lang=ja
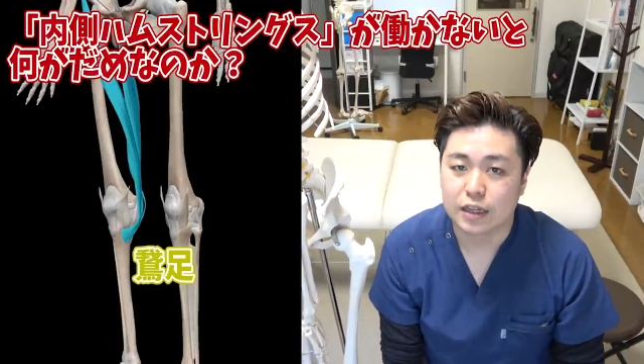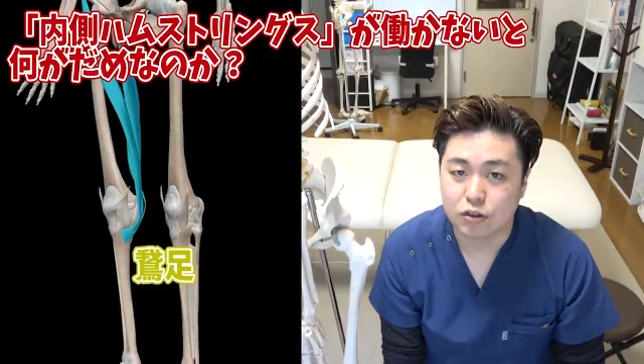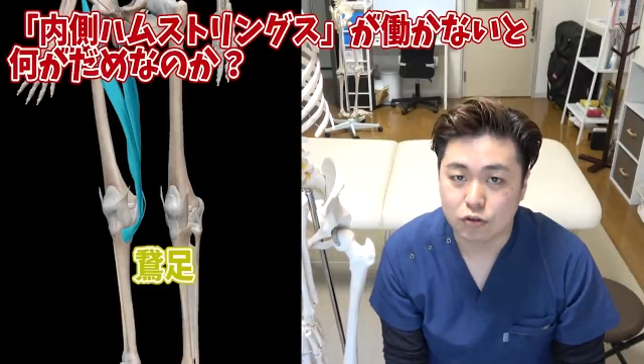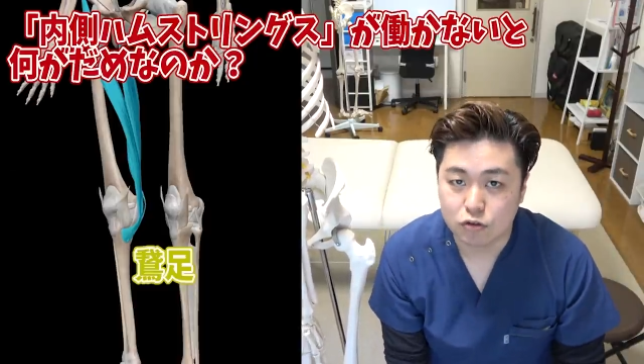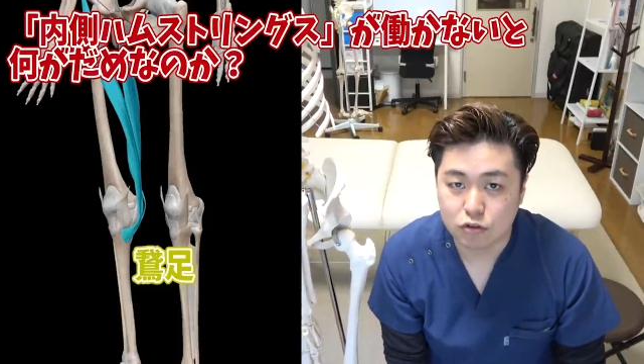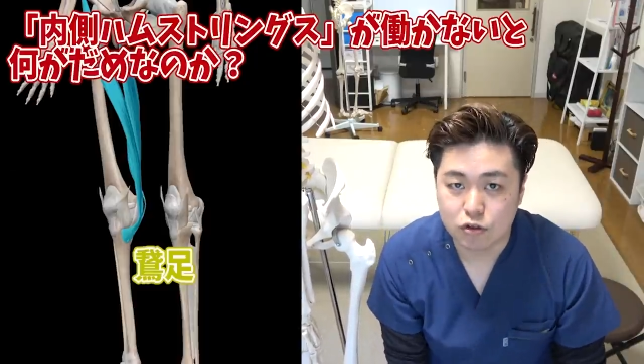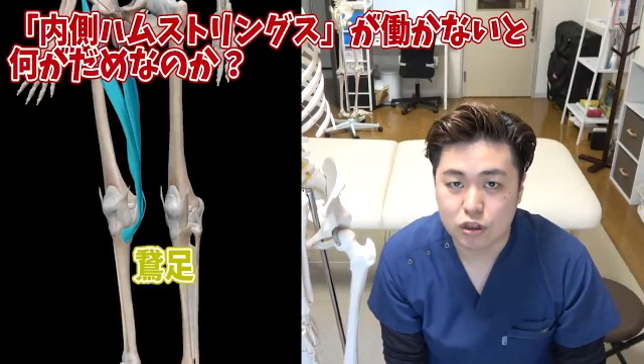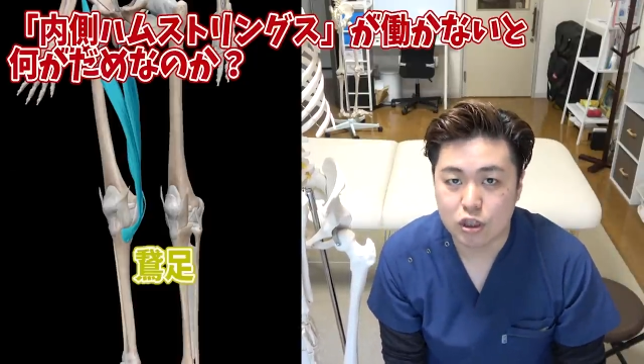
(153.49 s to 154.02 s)
牙
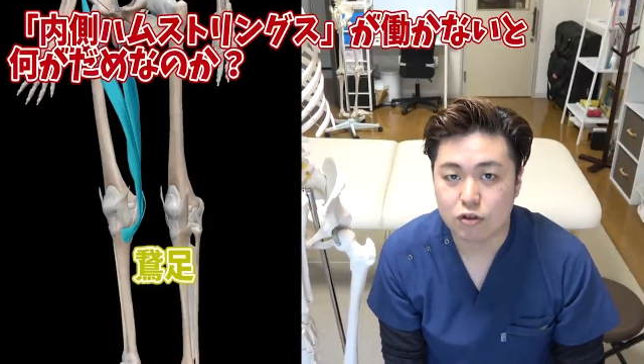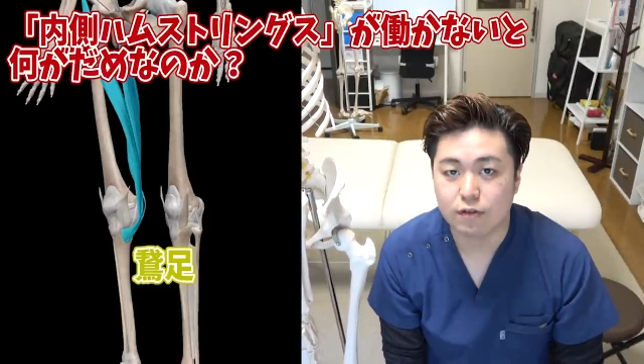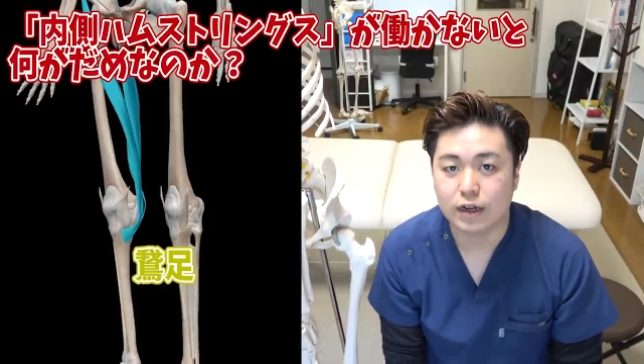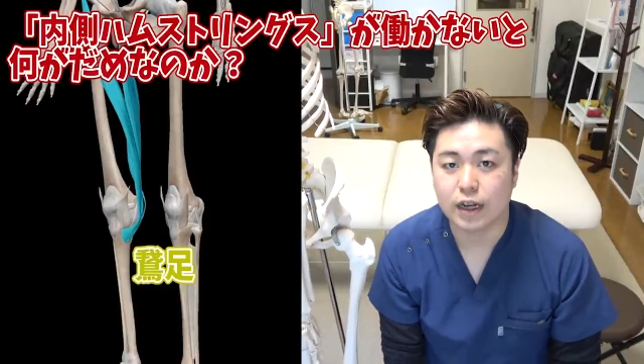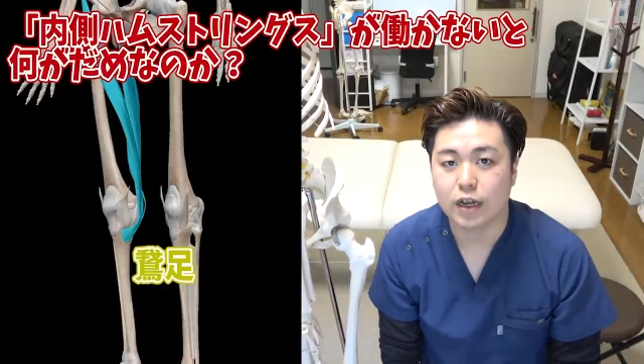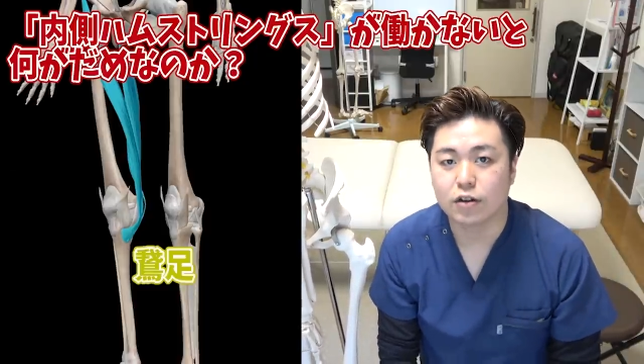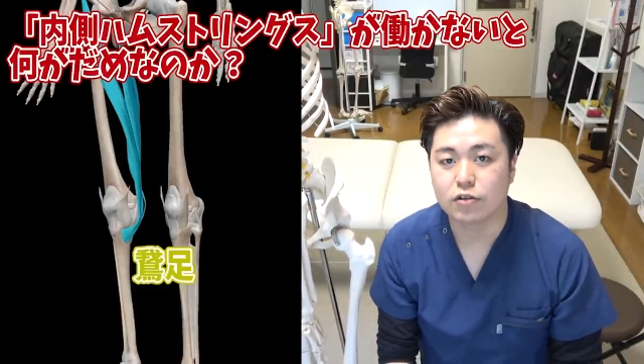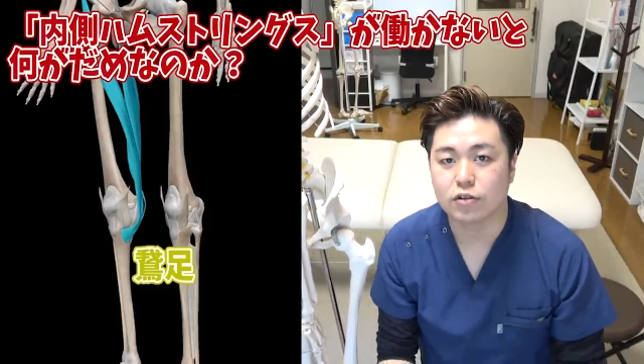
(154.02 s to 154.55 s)
側って言わ
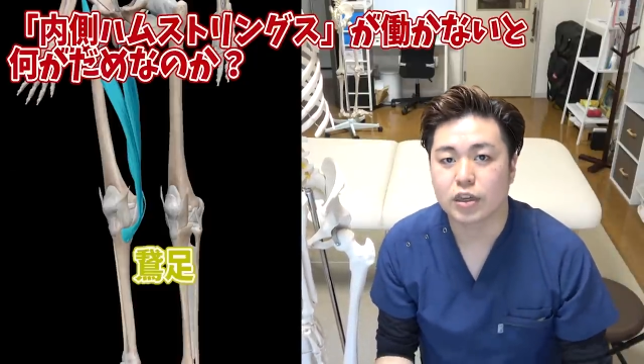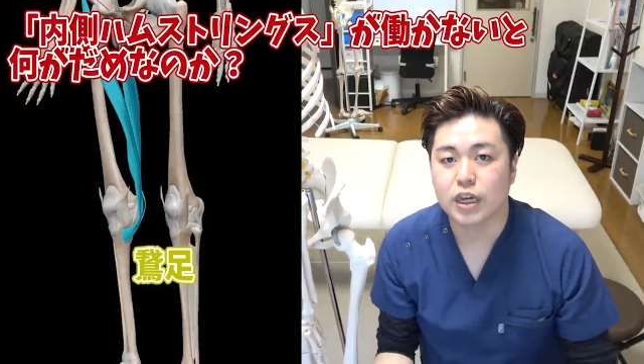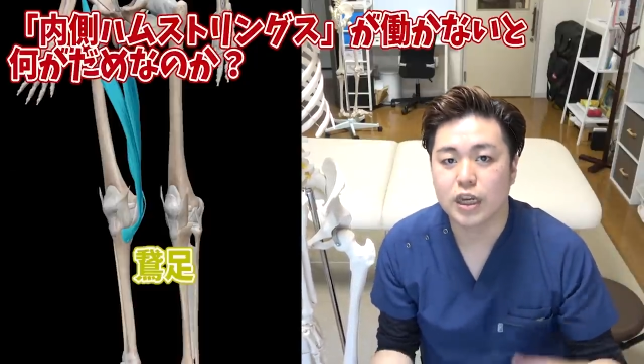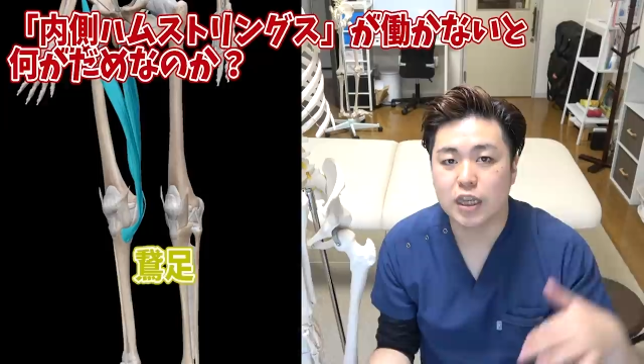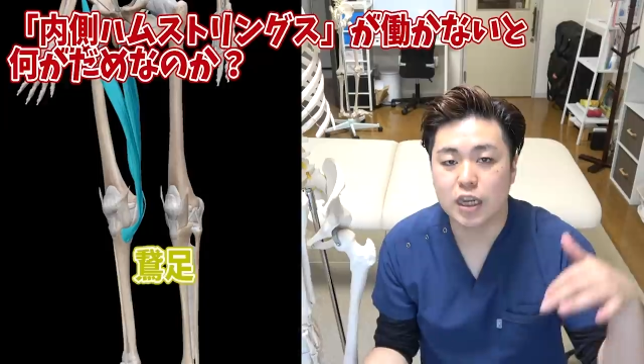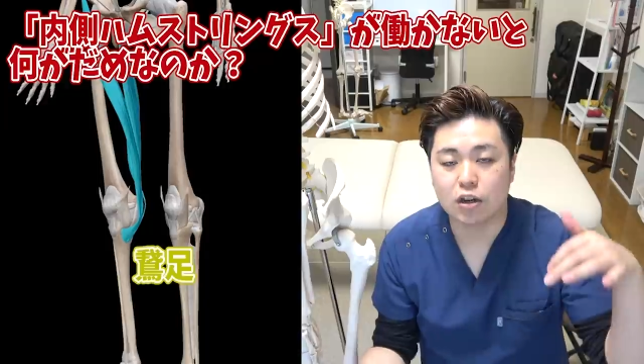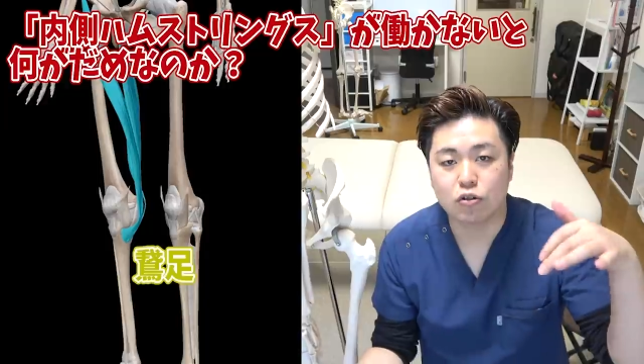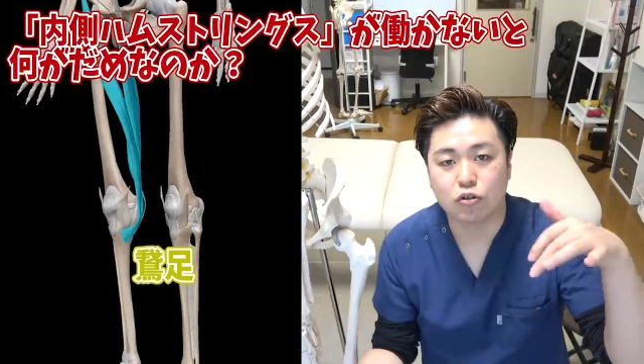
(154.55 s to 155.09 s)
れる
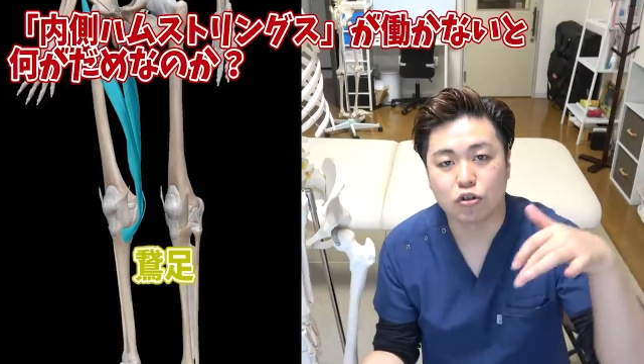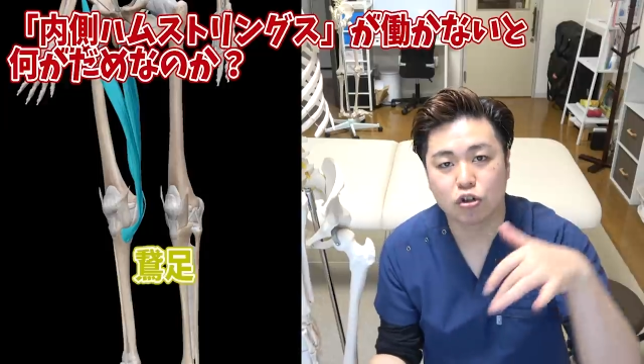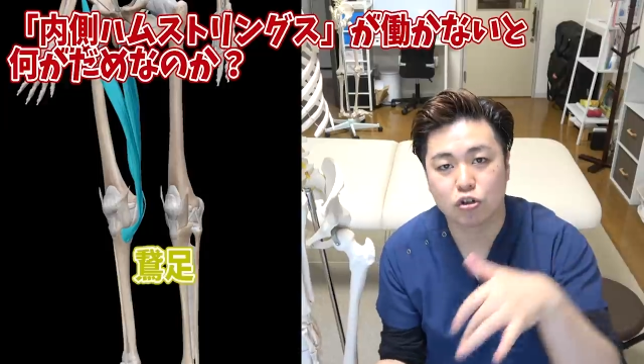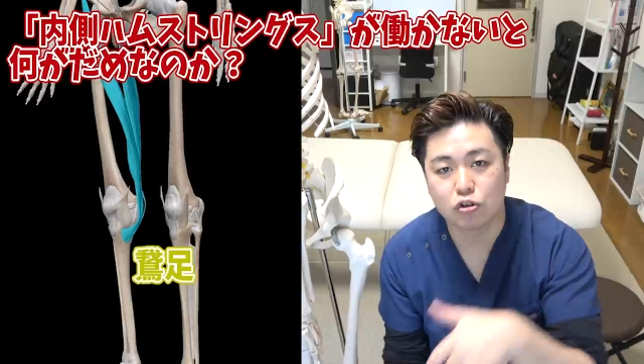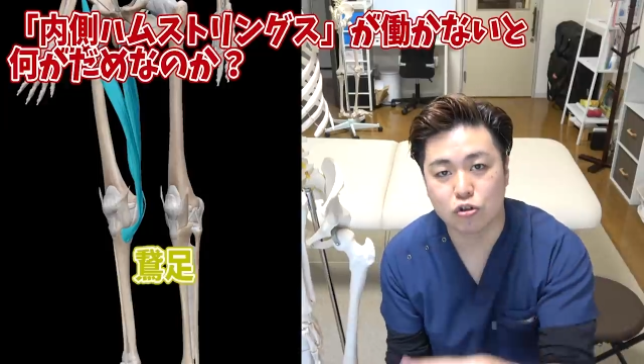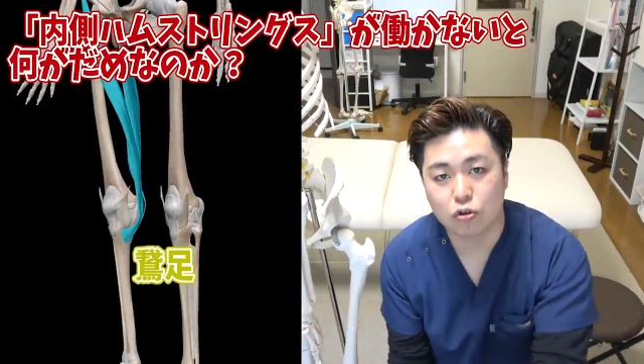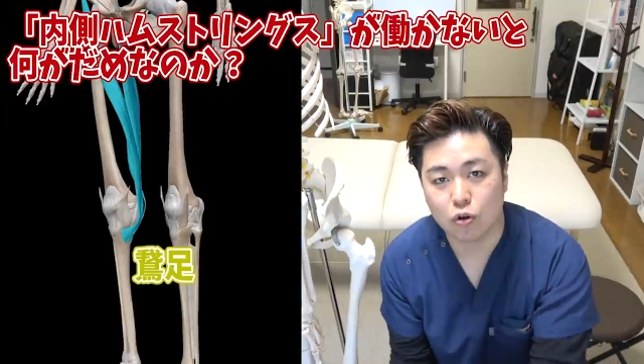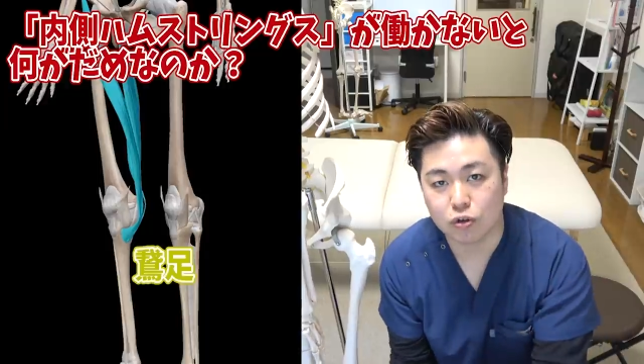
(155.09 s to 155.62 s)
筋肉の
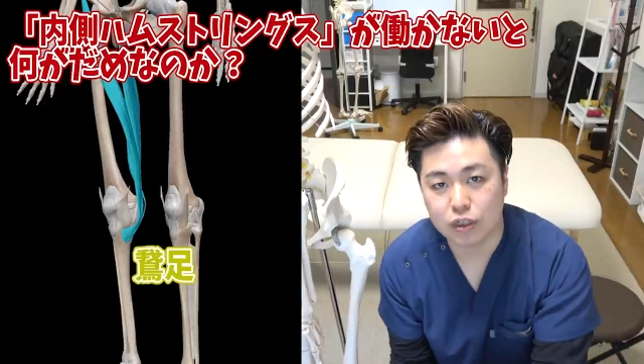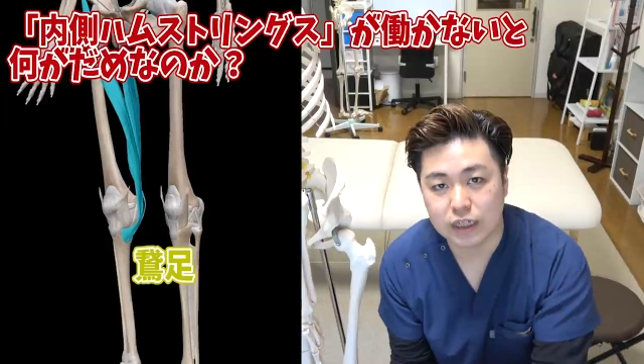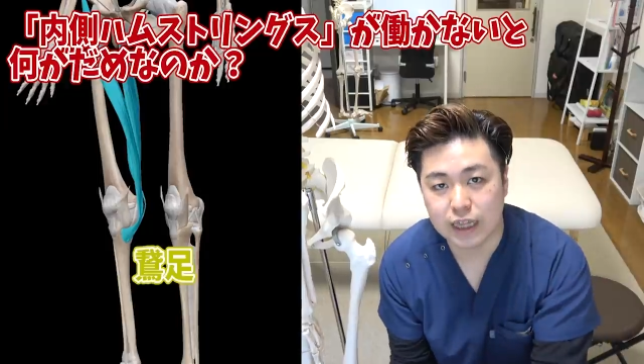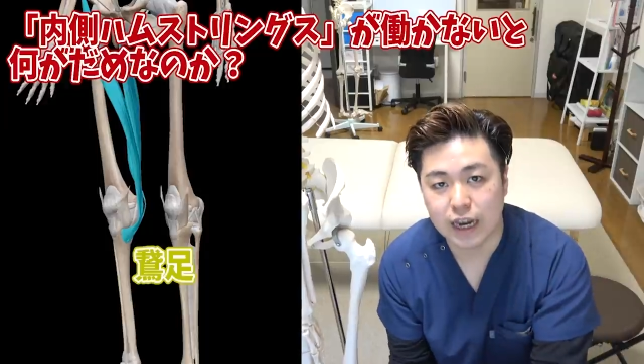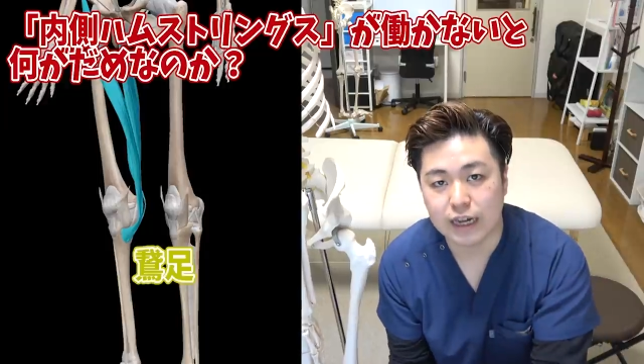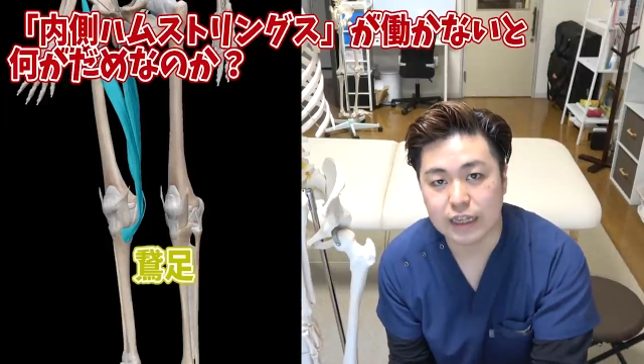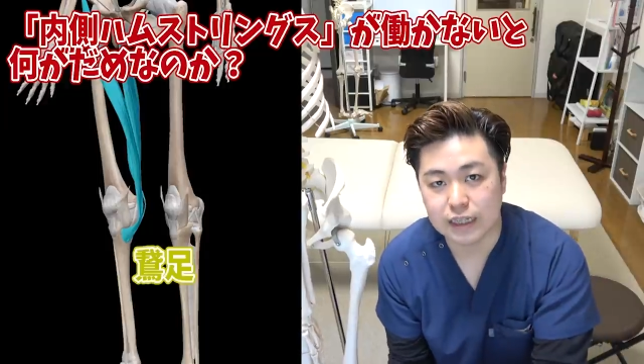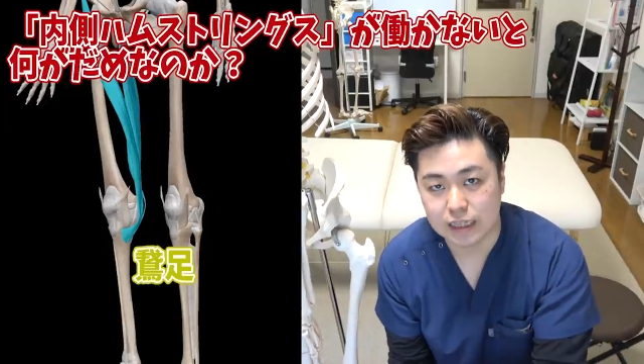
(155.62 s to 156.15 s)
集合地
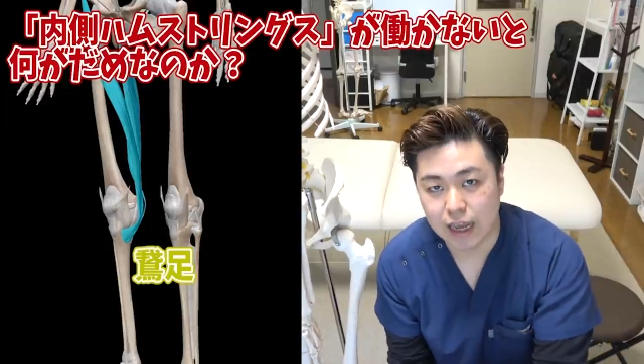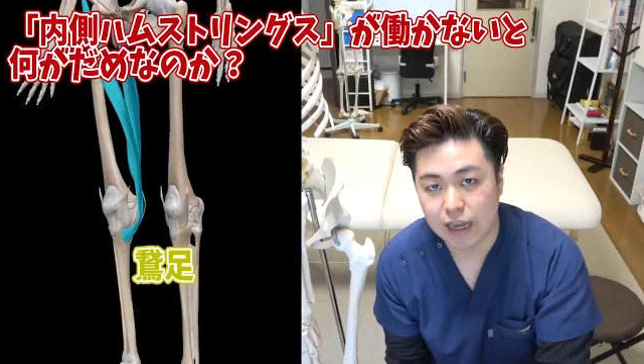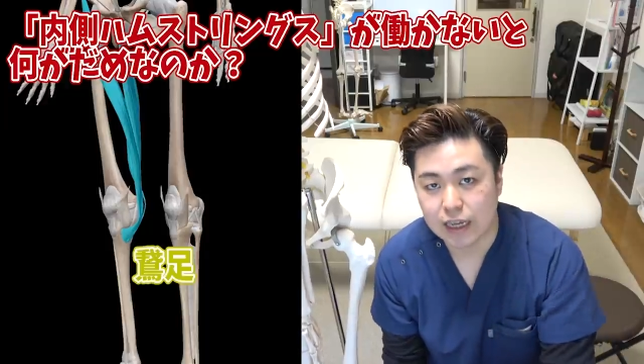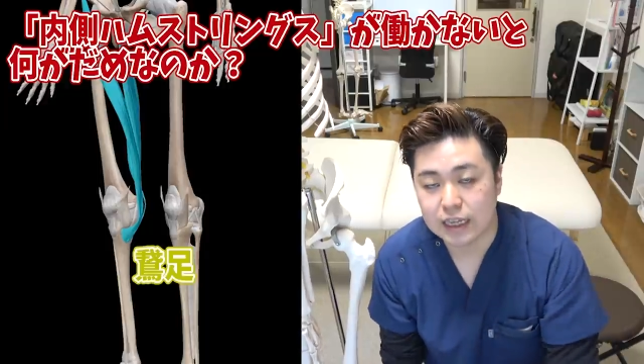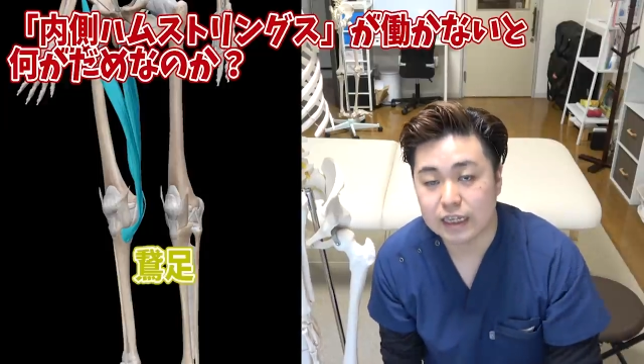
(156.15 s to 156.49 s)
帯ですね。